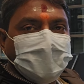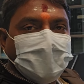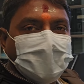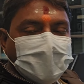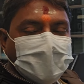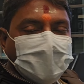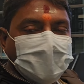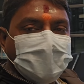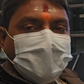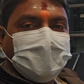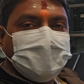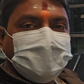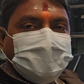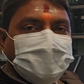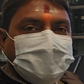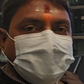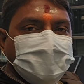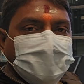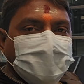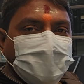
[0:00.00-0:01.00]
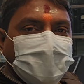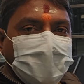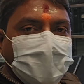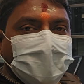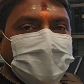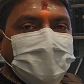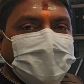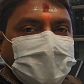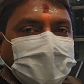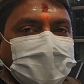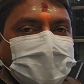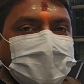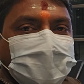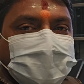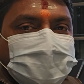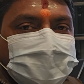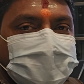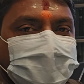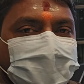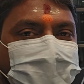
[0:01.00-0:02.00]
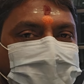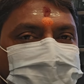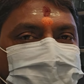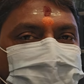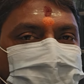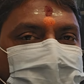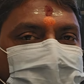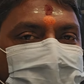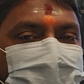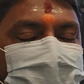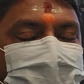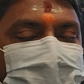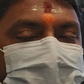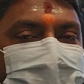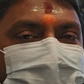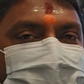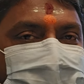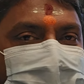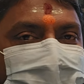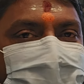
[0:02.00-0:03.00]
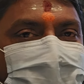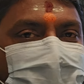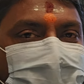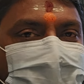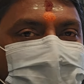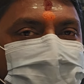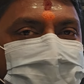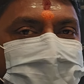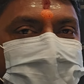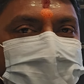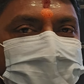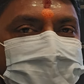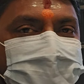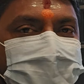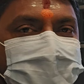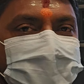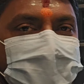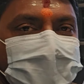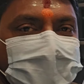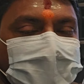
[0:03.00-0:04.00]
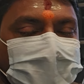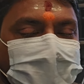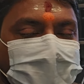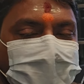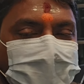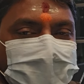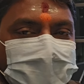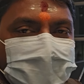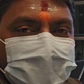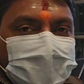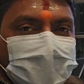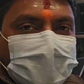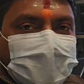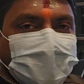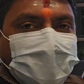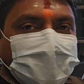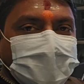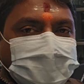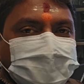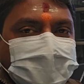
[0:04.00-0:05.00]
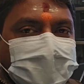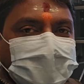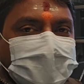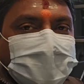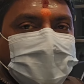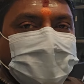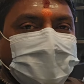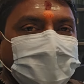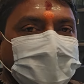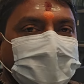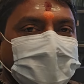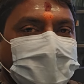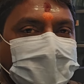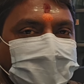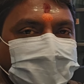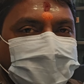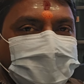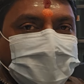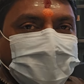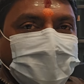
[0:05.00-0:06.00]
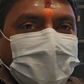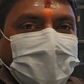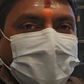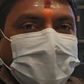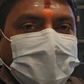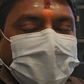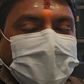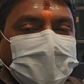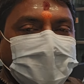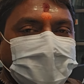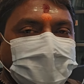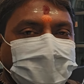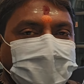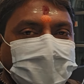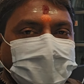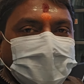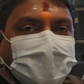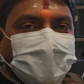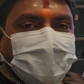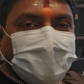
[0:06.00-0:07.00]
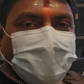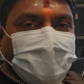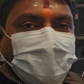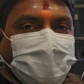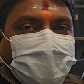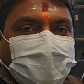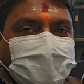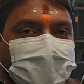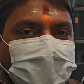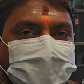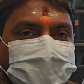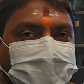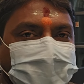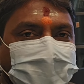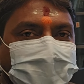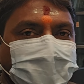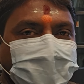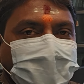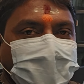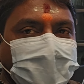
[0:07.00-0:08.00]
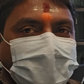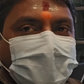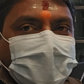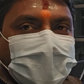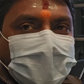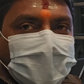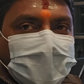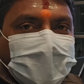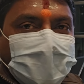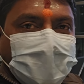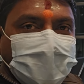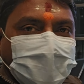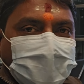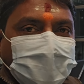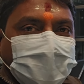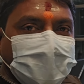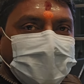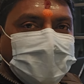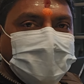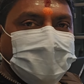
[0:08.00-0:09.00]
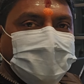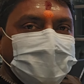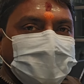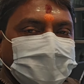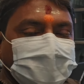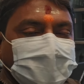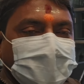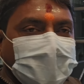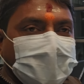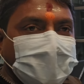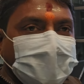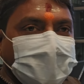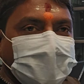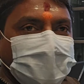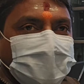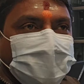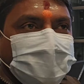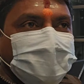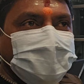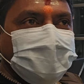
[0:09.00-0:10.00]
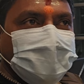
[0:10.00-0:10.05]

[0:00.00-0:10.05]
అట్లా ఎవరికి కూడా డిస్టర్బెన్స్ ఉండకుండా క్షేమంగా తీసుకొచ్చి వాళ్ళకు కూడా జర్నీ కూడా కంఫర్టబుల్ ఉండేటట్టు ఉంటుంది అంతే తప్ప ఏదో నాకు క్యాండిడేట్లు